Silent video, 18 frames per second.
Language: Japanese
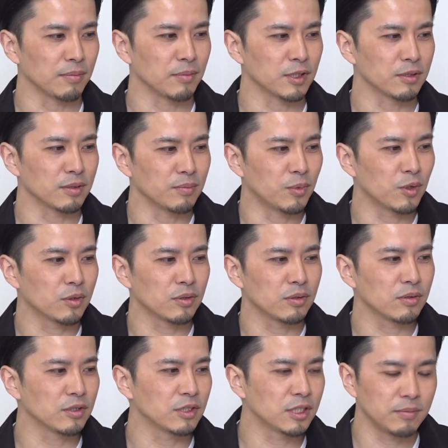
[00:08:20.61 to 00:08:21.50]
別に僕
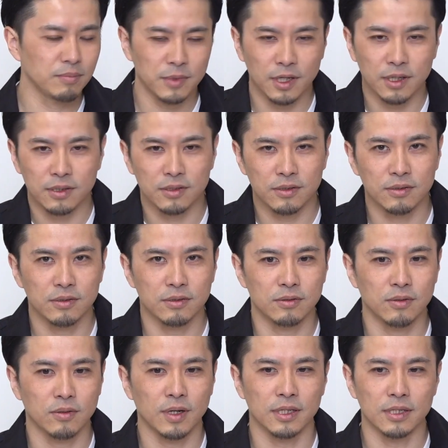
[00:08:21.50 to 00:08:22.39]
の人脈
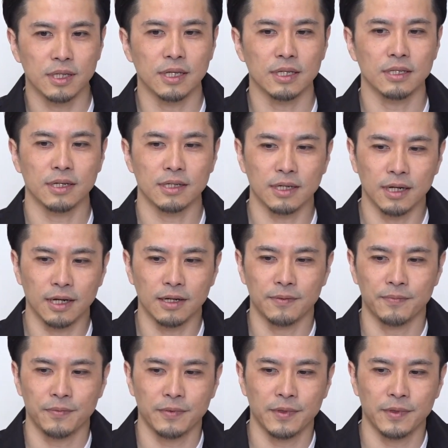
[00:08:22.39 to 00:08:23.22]
とかでなんか